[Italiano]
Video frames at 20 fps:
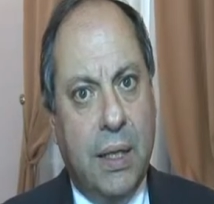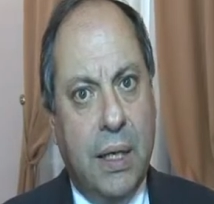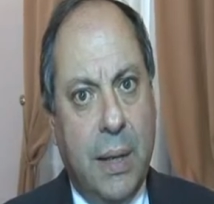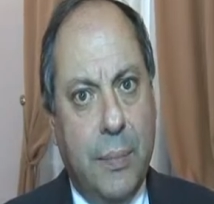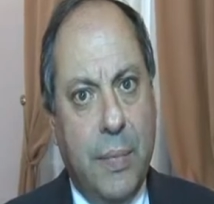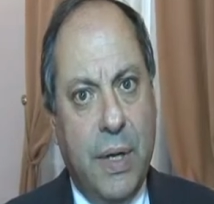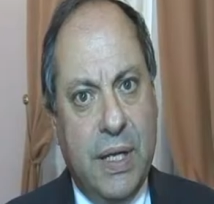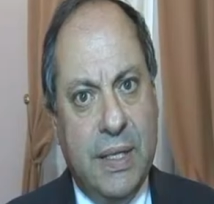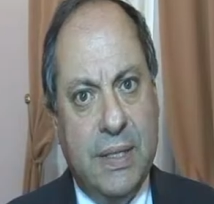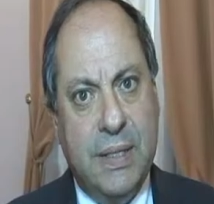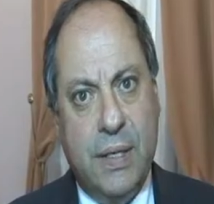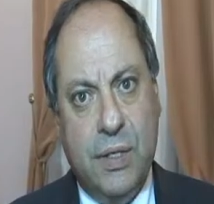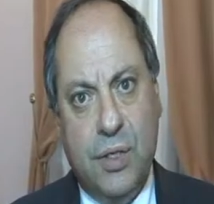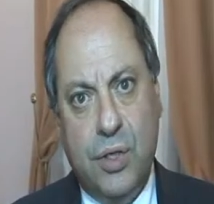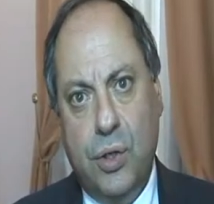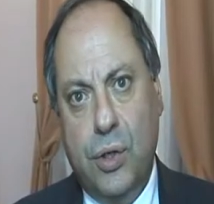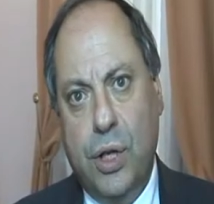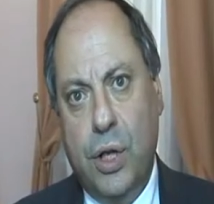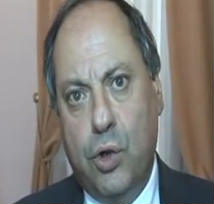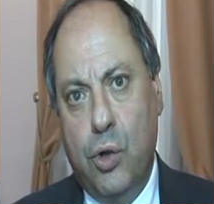
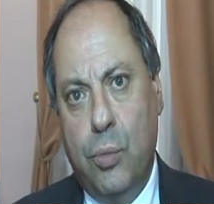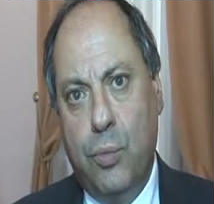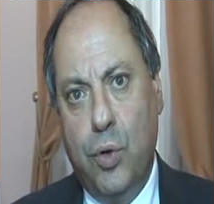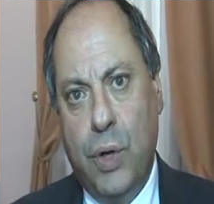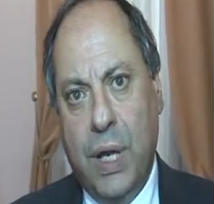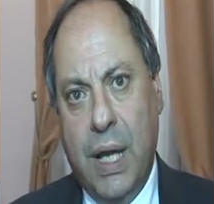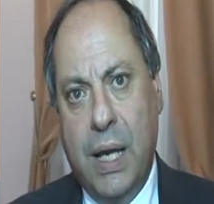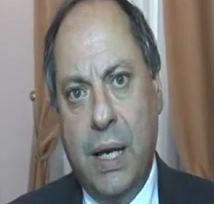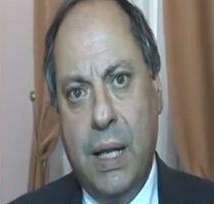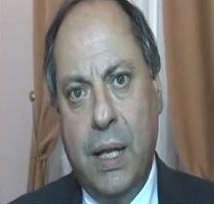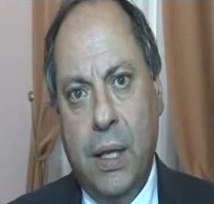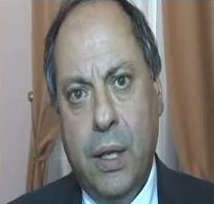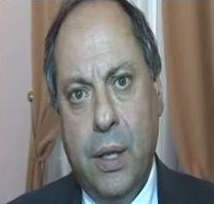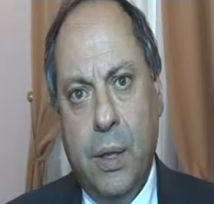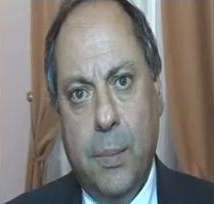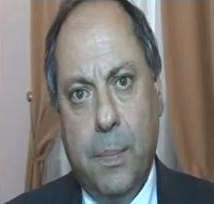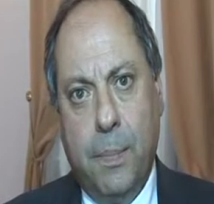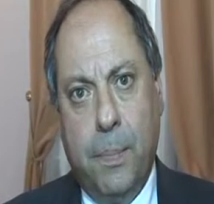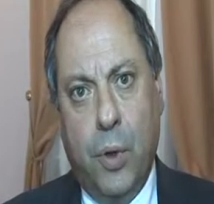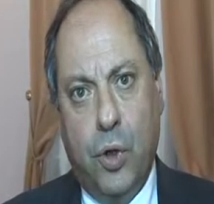l'amministrazione
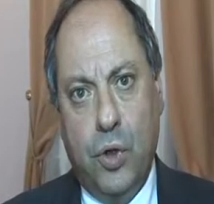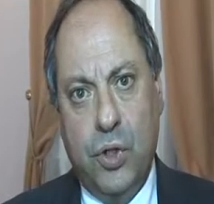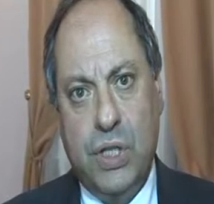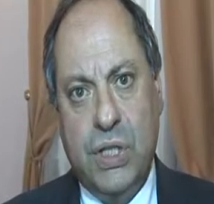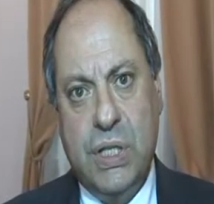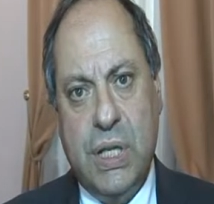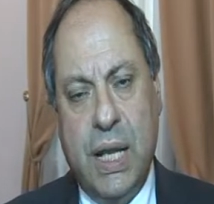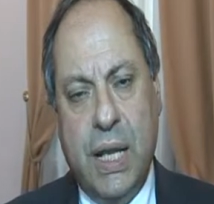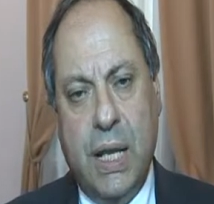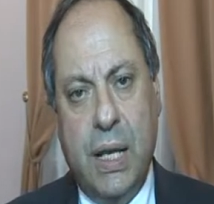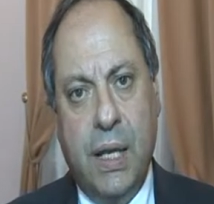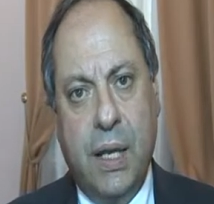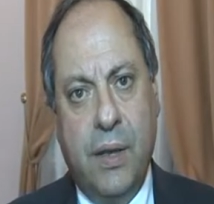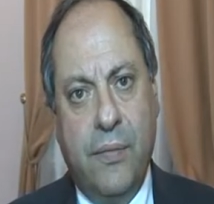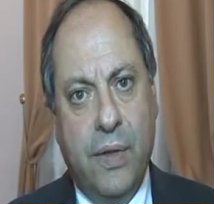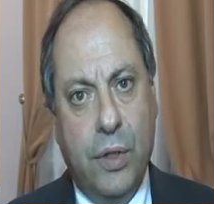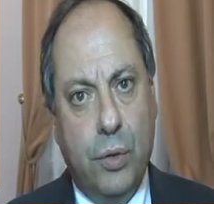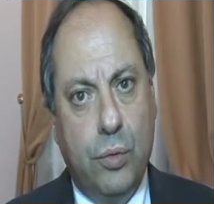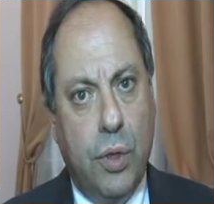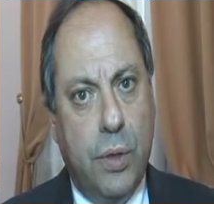comunale possa
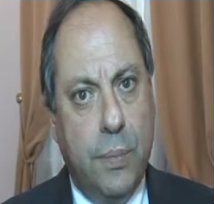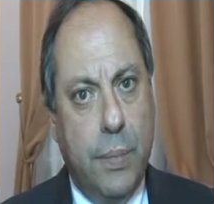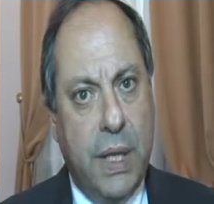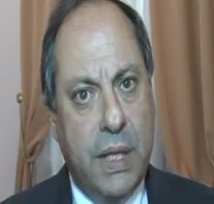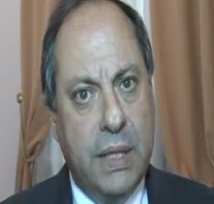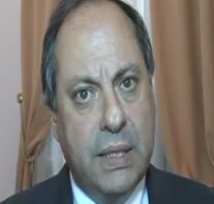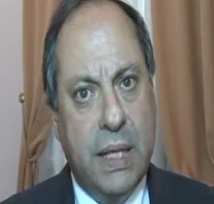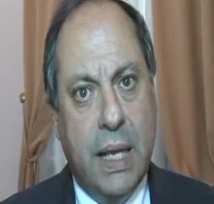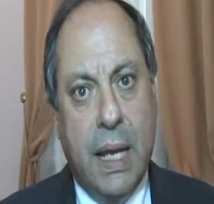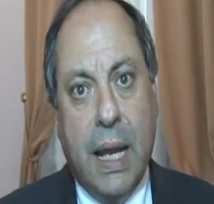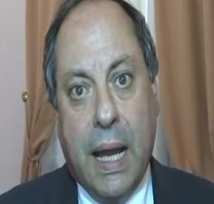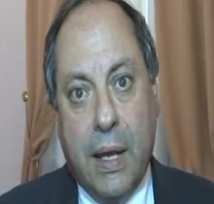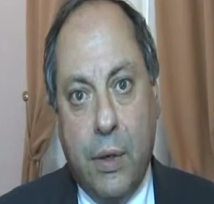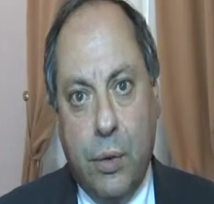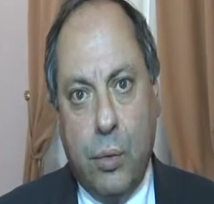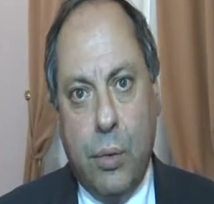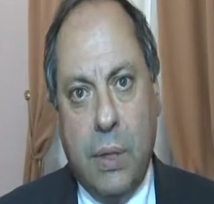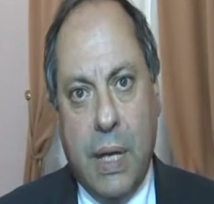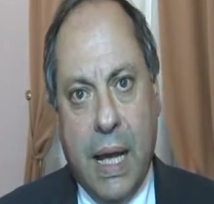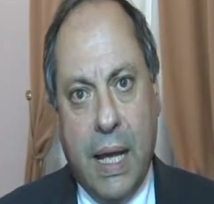eventualmente
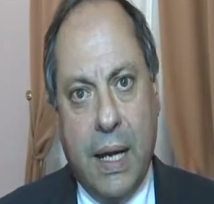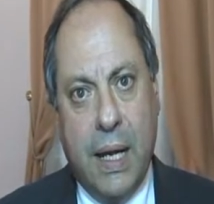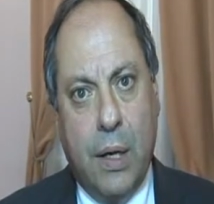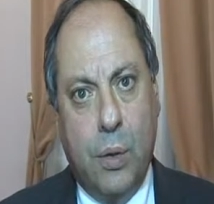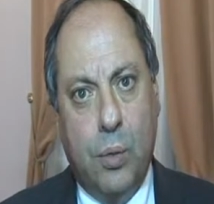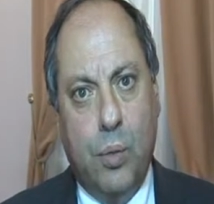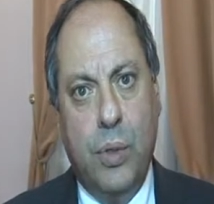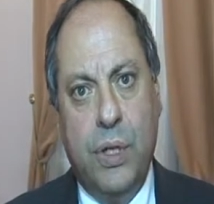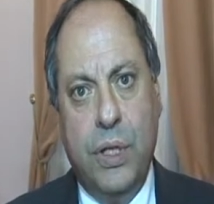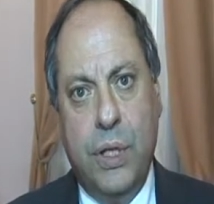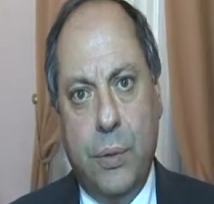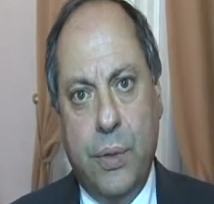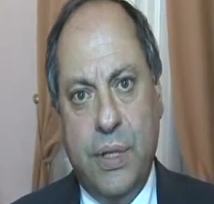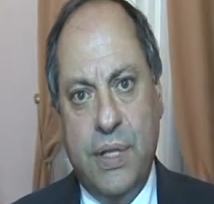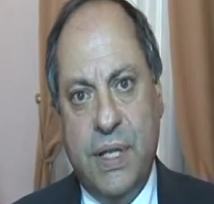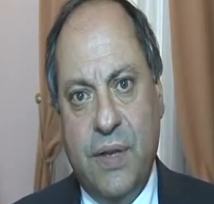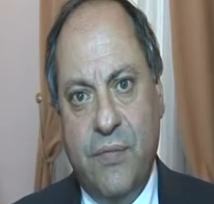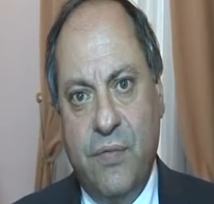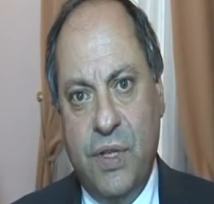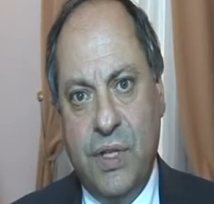annullare alcuni di
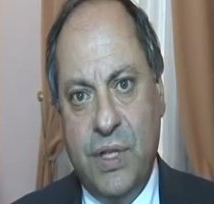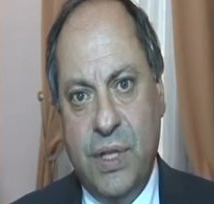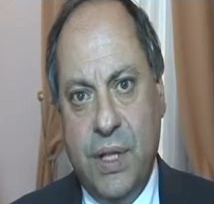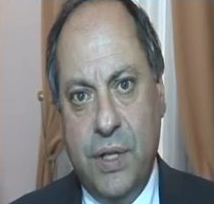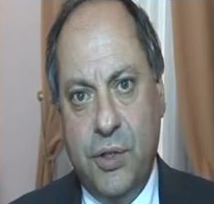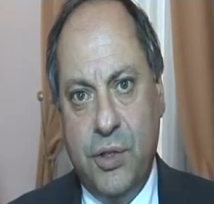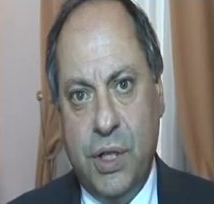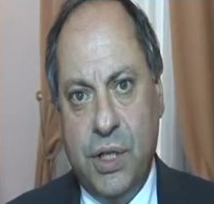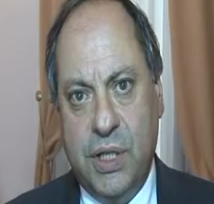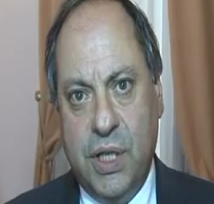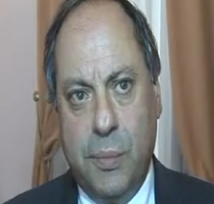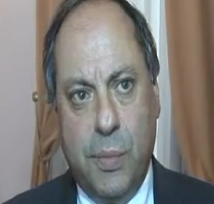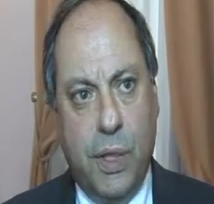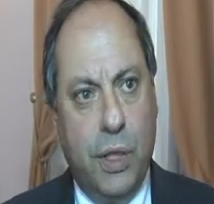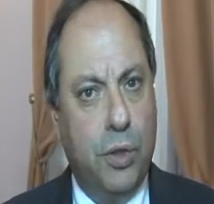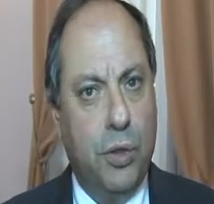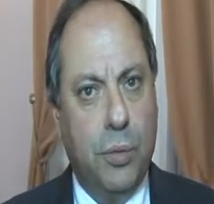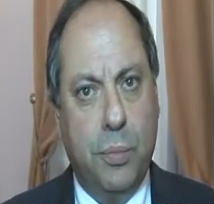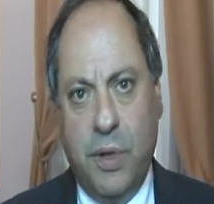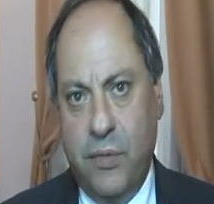questi avvisi di
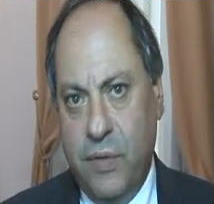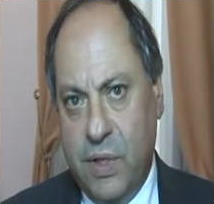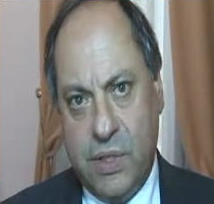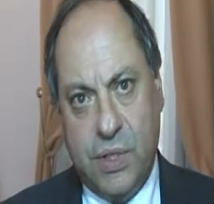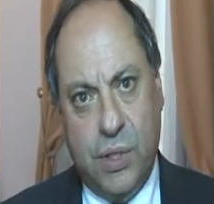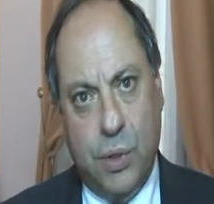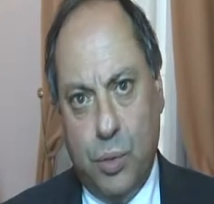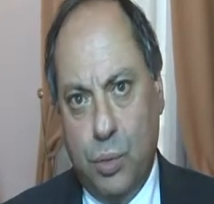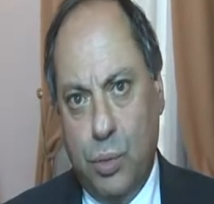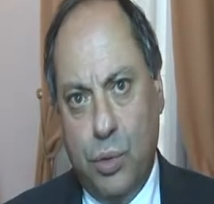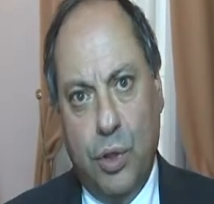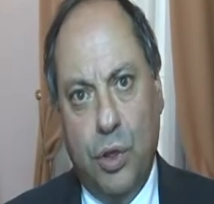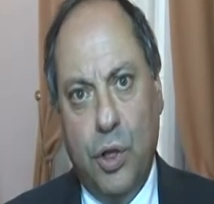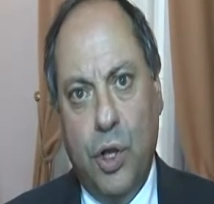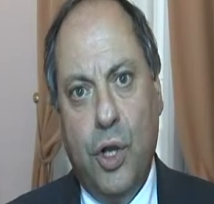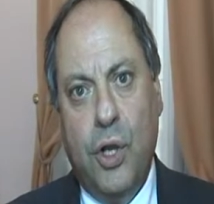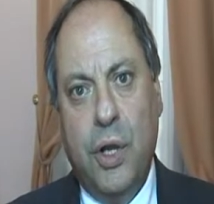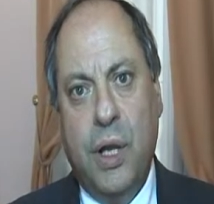accertamento, ma vi assicuro